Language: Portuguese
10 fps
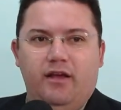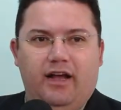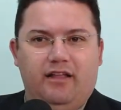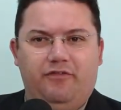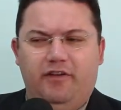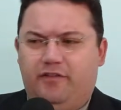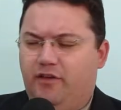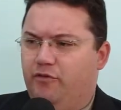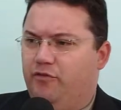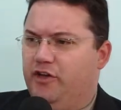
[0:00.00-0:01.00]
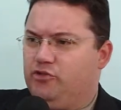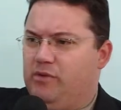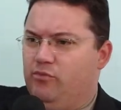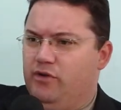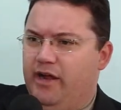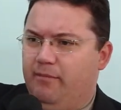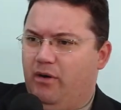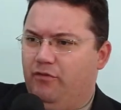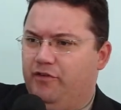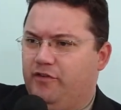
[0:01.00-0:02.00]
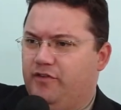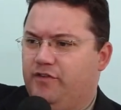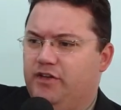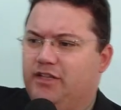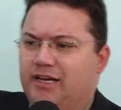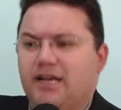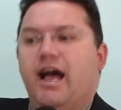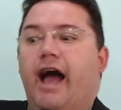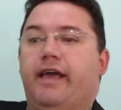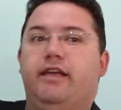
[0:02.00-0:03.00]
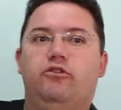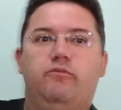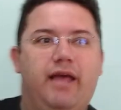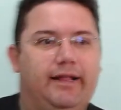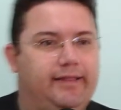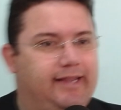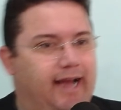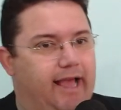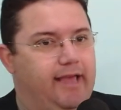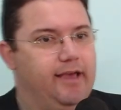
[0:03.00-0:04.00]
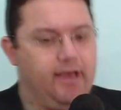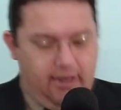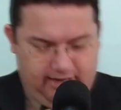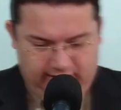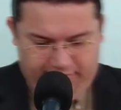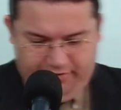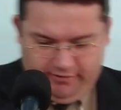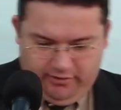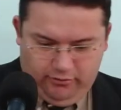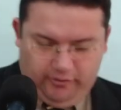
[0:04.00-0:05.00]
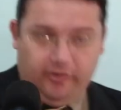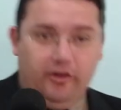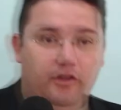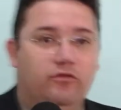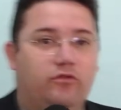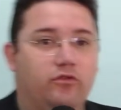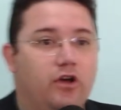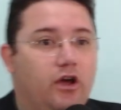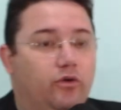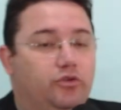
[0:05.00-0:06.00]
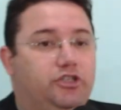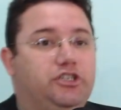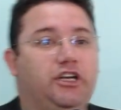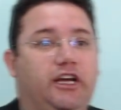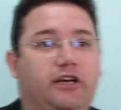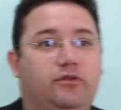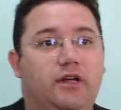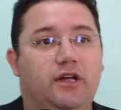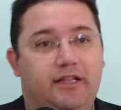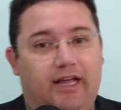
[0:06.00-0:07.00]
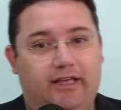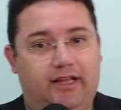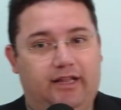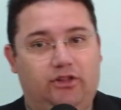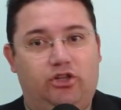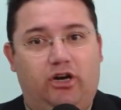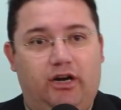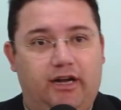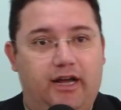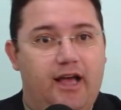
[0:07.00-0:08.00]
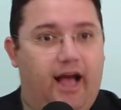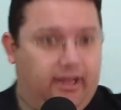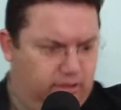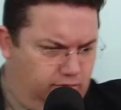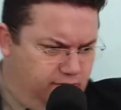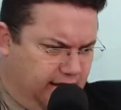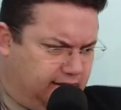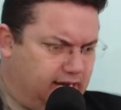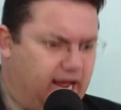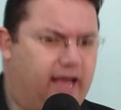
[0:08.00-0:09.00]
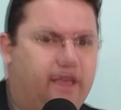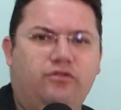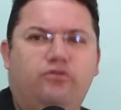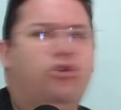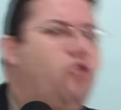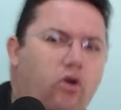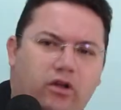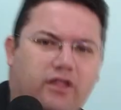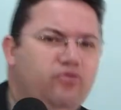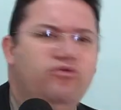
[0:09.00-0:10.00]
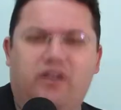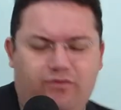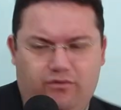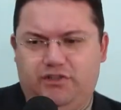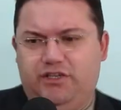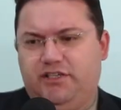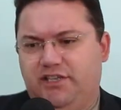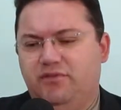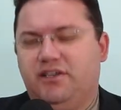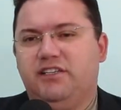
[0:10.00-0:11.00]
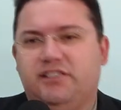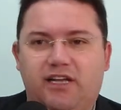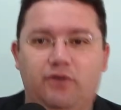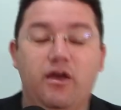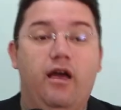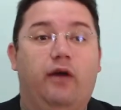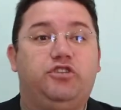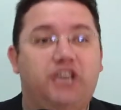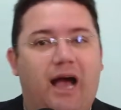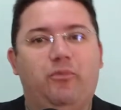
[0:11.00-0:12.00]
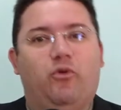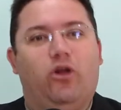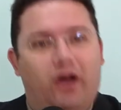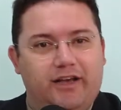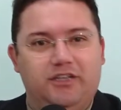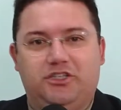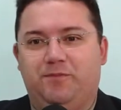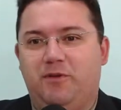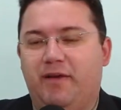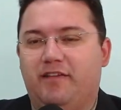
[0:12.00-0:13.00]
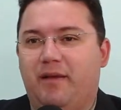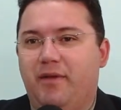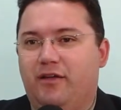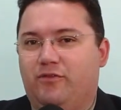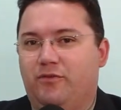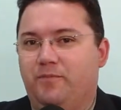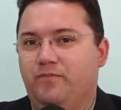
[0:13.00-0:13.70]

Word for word: Cada vez que eu vejo uma mulher mal vestida, aquilo me atrai. Cada vez que eu sinto o cheiro daquela droga, aquilo me atrai. Eu não dou conta, eu nunca vou conseguir ser um cristão. O diabo coloca esse tipo de pensamento.